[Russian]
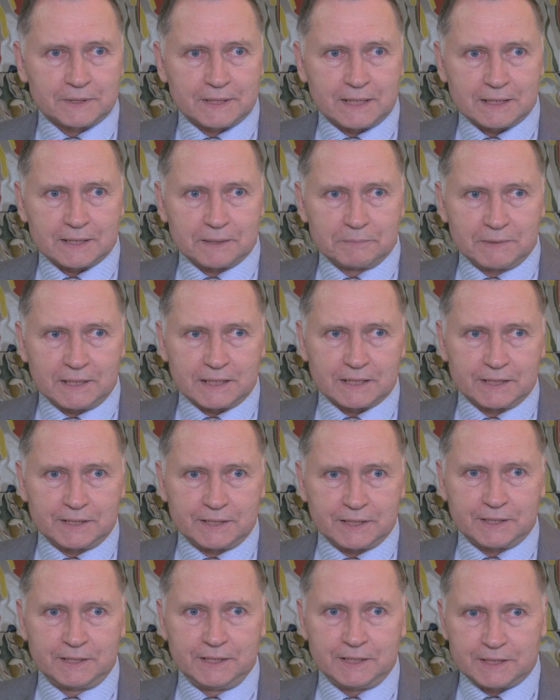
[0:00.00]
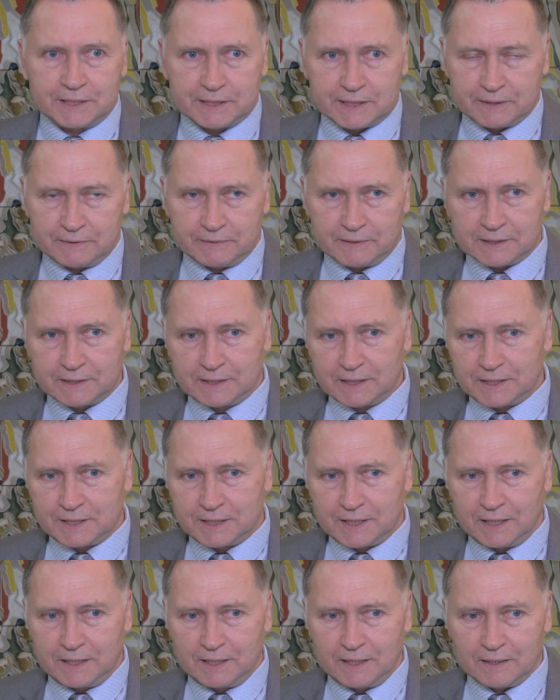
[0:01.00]
скажем, даже технического
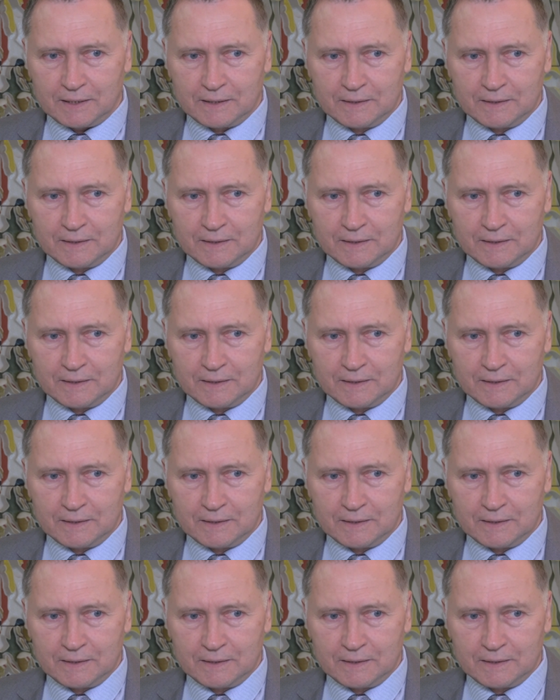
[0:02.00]
оснащения